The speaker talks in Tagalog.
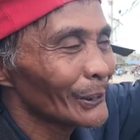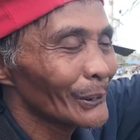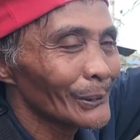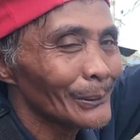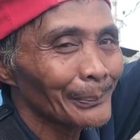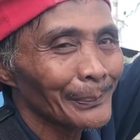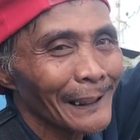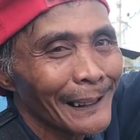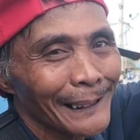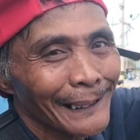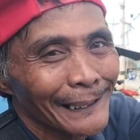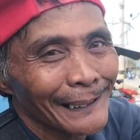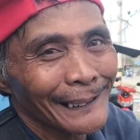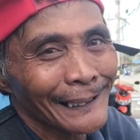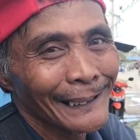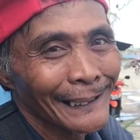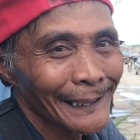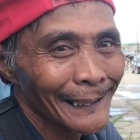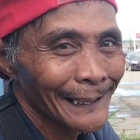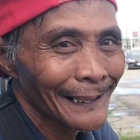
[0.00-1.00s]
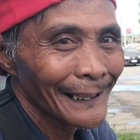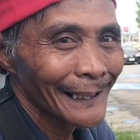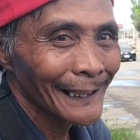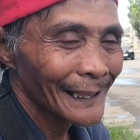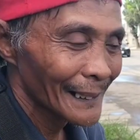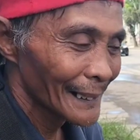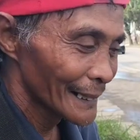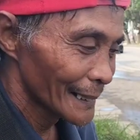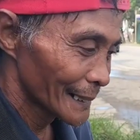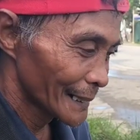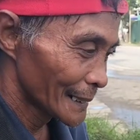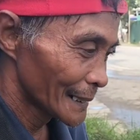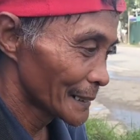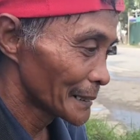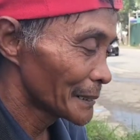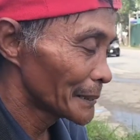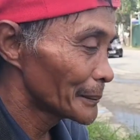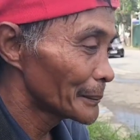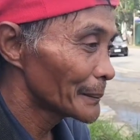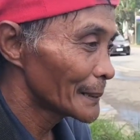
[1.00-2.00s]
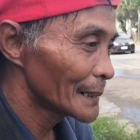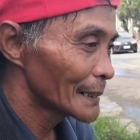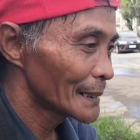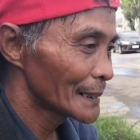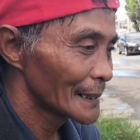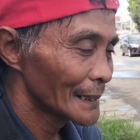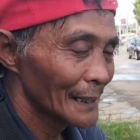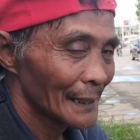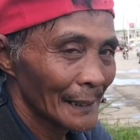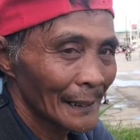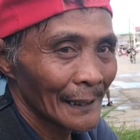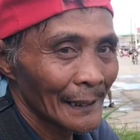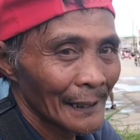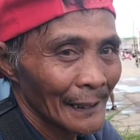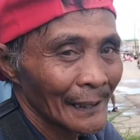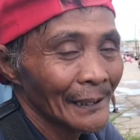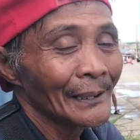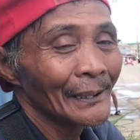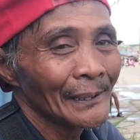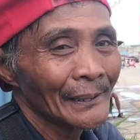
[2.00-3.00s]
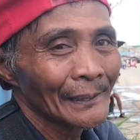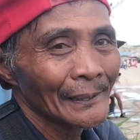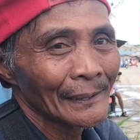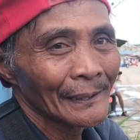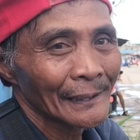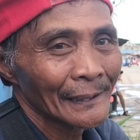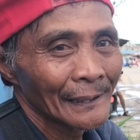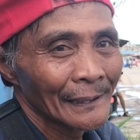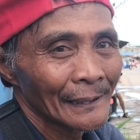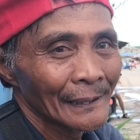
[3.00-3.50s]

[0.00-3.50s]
Oo, oh, galim, malayo na rin. Tapos nilakad nyo hanggang dito, ang init.